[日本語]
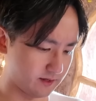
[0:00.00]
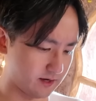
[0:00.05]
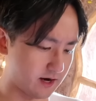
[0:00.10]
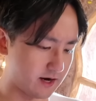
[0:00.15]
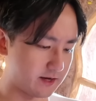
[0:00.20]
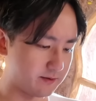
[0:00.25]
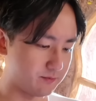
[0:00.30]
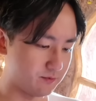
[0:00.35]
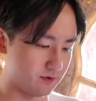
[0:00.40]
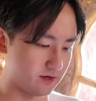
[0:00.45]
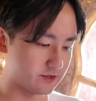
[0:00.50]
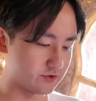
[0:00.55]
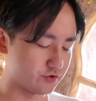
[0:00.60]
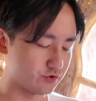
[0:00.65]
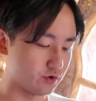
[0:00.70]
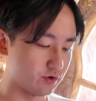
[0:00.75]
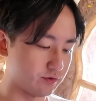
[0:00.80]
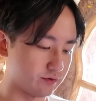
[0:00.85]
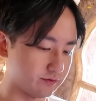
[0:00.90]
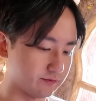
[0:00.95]
カリブは
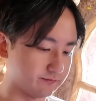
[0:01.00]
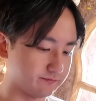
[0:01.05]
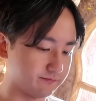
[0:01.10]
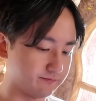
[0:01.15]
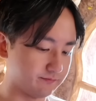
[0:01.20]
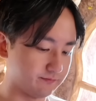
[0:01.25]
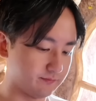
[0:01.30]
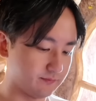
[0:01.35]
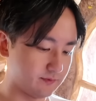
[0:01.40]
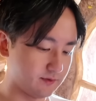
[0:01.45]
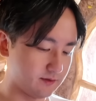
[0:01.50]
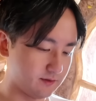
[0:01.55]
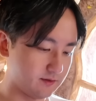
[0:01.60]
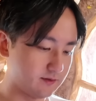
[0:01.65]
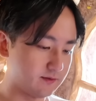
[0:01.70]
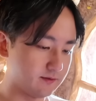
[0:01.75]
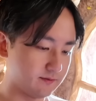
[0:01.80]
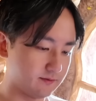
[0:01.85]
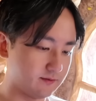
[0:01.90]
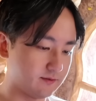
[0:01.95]
15
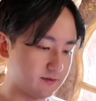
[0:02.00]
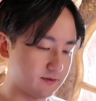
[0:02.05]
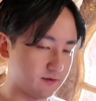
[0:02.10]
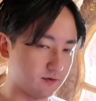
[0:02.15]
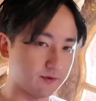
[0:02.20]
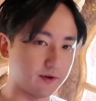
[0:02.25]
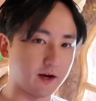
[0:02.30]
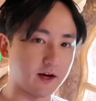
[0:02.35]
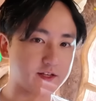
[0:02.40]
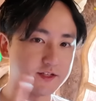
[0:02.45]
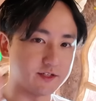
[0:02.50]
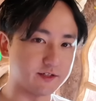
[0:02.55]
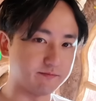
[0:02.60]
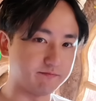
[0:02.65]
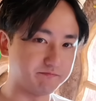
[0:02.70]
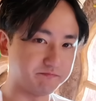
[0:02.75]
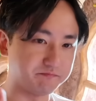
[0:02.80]
分こんな感じ